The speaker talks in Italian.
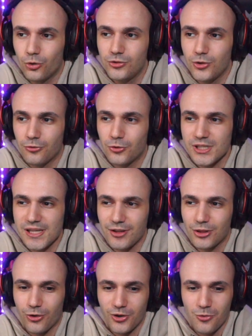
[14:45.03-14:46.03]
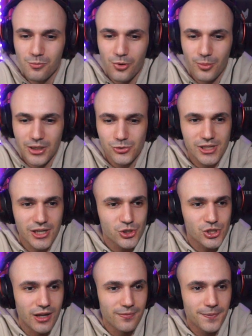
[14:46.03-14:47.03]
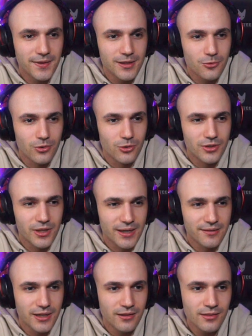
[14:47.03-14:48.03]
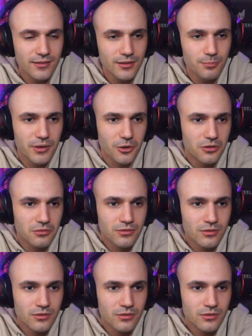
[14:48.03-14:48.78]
Oddio, forse Vittoria è un po' meno schiacciante di quello di Revenant, però...